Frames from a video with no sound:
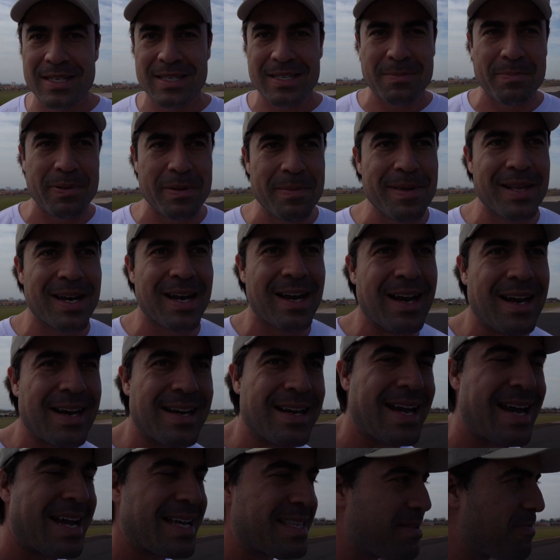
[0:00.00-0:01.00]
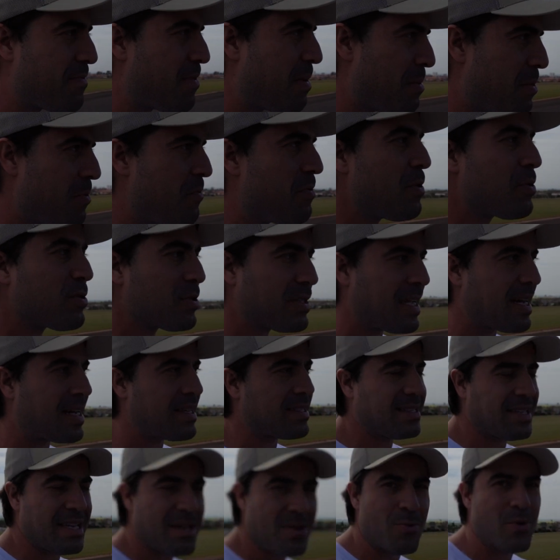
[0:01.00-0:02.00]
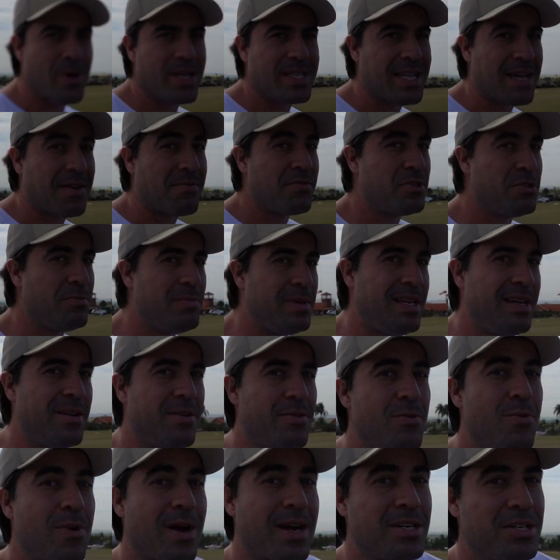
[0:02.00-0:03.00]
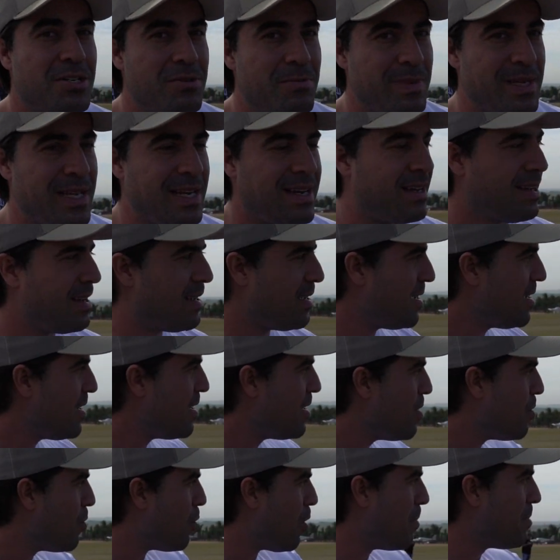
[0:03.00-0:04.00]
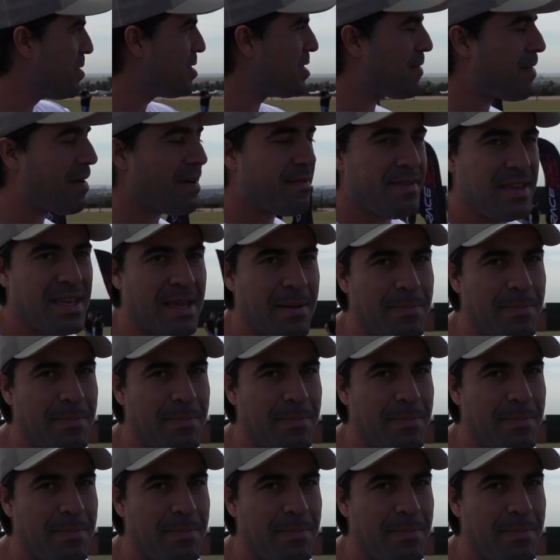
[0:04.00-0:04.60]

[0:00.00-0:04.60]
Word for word: dessa primeira largada, vamos ver o 0 a 100, um oitavo de milha e um quarto de milha. O homem já vai vir